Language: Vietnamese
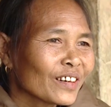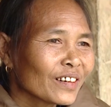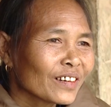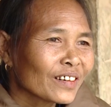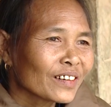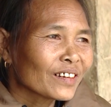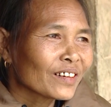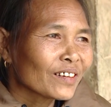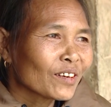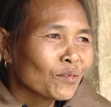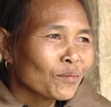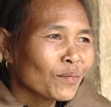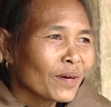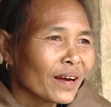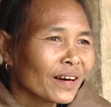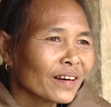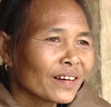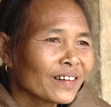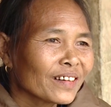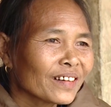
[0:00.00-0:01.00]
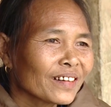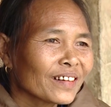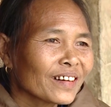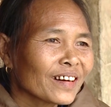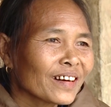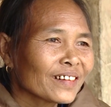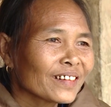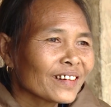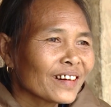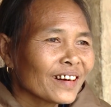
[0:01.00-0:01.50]
ờ, trong bản
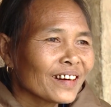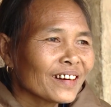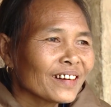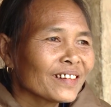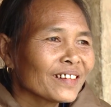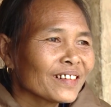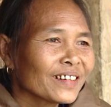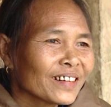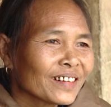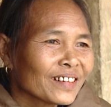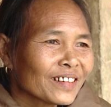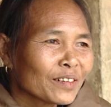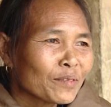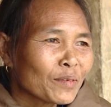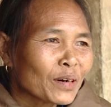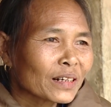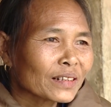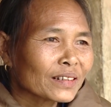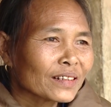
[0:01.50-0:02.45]
thành ra nhờ bác